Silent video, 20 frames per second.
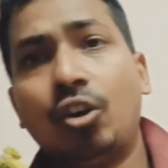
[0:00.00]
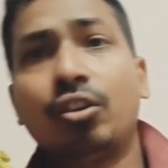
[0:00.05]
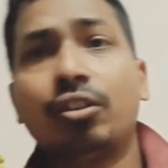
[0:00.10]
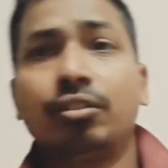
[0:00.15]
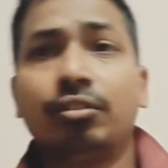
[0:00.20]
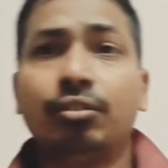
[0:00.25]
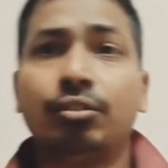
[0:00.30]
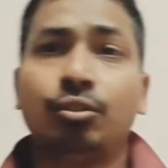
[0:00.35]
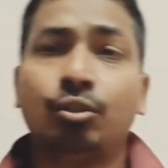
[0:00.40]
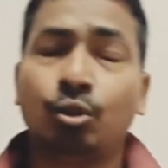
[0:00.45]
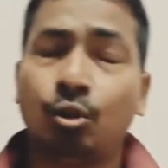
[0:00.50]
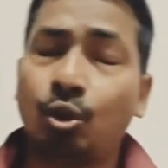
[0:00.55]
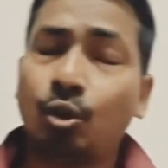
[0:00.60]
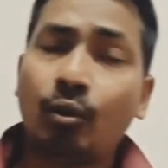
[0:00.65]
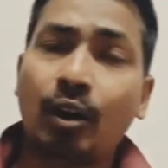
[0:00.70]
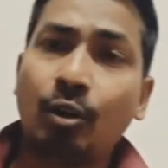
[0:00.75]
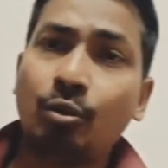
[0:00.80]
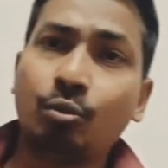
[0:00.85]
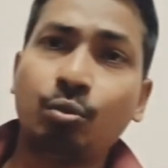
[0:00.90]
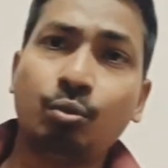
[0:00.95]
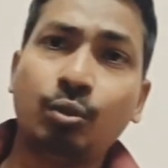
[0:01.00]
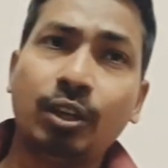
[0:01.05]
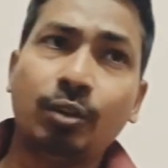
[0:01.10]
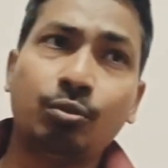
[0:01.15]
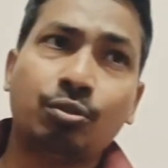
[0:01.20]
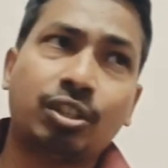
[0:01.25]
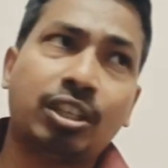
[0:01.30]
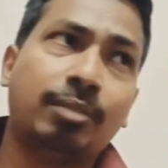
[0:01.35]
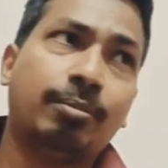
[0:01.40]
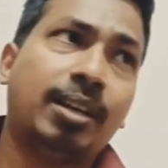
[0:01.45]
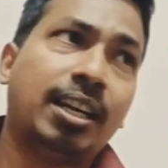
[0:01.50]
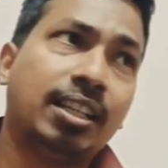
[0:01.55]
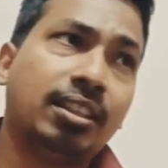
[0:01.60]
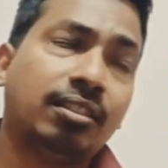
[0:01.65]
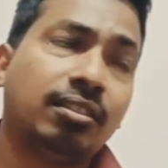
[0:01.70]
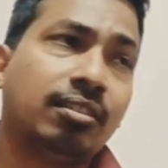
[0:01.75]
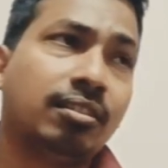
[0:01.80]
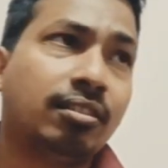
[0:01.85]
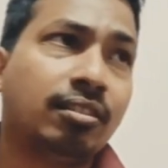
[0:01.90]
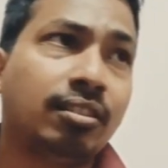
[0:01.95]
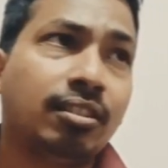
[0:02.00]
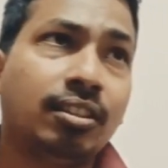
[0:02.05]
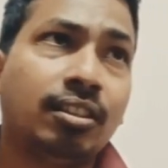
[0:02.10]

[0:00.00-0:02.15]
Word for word: और दोनों आउट हुए उसके बाद